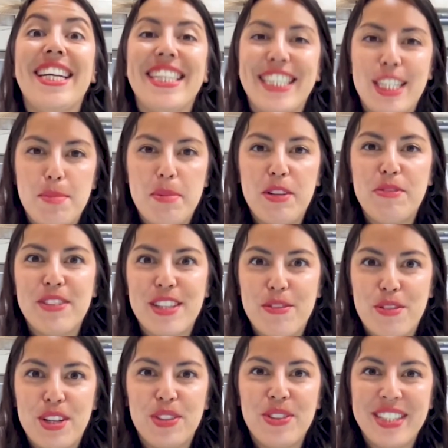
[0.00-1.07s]
J'espère vous
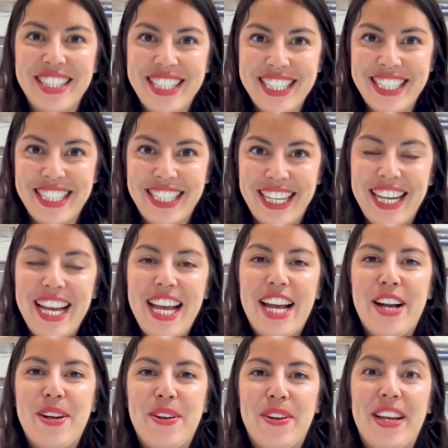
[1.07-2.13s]
avoir donné des idées
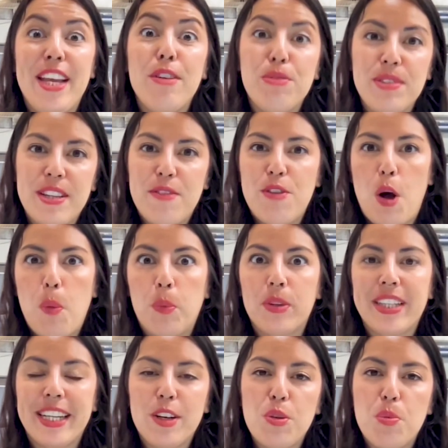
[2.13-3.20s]
euh, et vous avoir
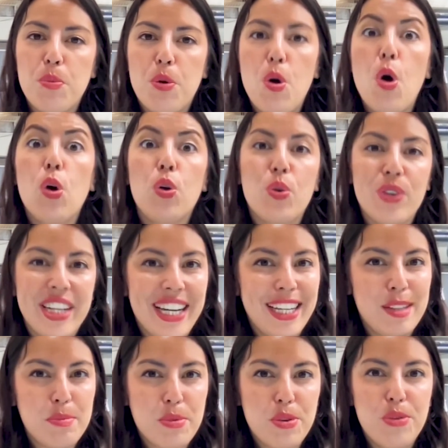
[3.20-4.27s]
montré comment
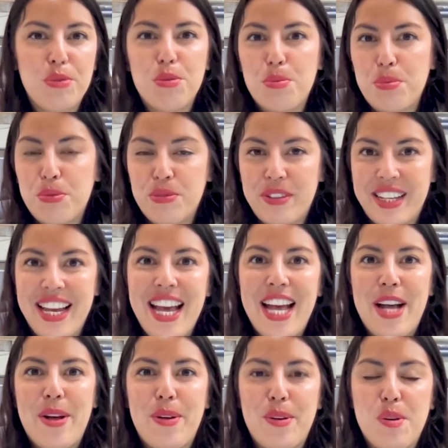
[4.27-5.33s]
concrètement vous pouvez
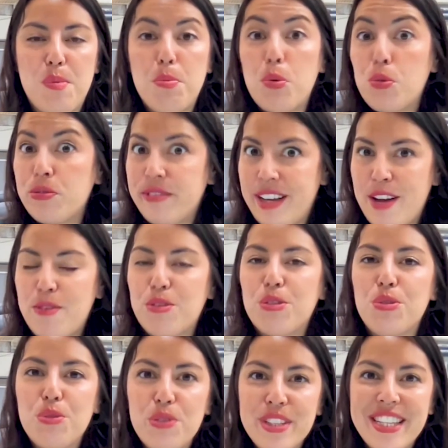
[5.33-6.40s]
euh, prouver à vos
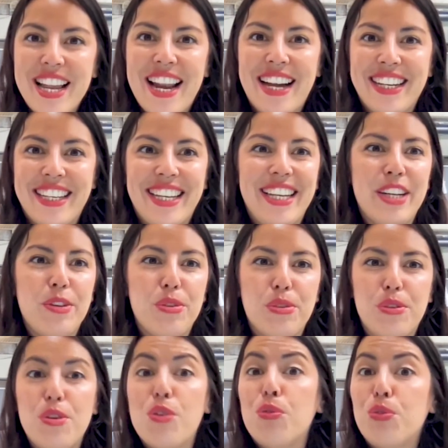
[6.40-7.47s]
nouveaux salariés
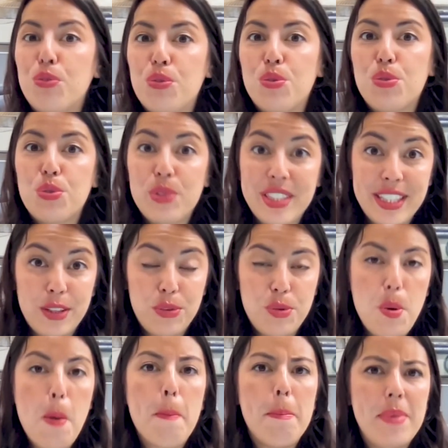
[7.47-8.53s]
que vous vous souciez
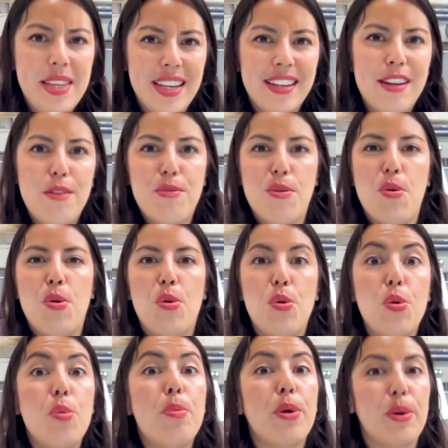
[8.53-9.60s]
d'eux bien avant
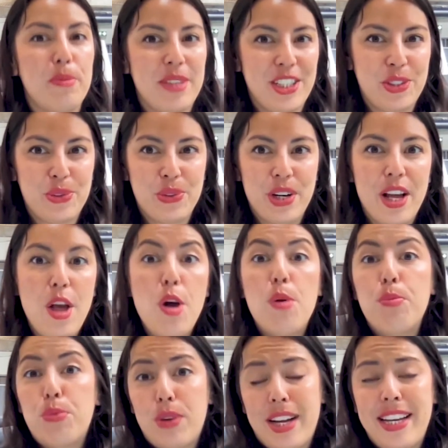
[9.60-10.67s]
le premier jour
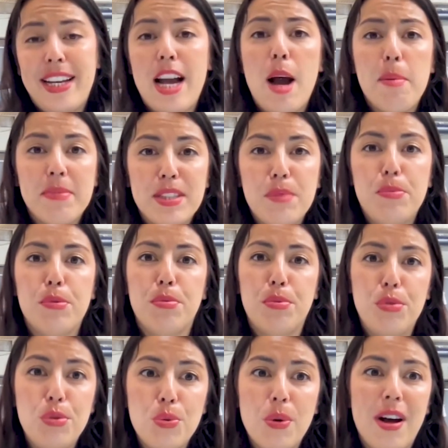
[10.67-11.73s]
pour aller un petit peu
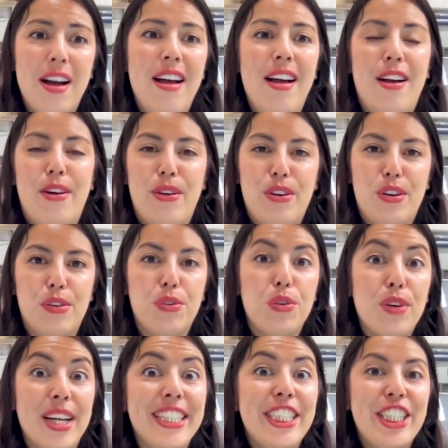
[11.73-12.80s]
plus loin euh, que
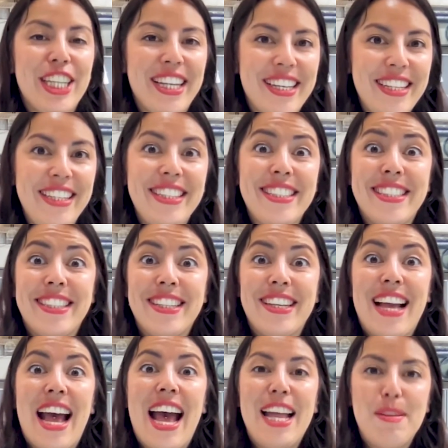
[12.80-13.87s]
la checklist
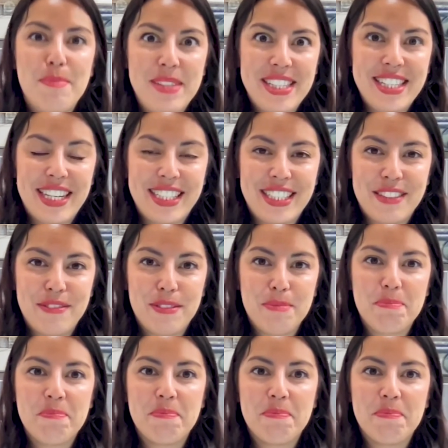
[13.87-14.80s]
administrative.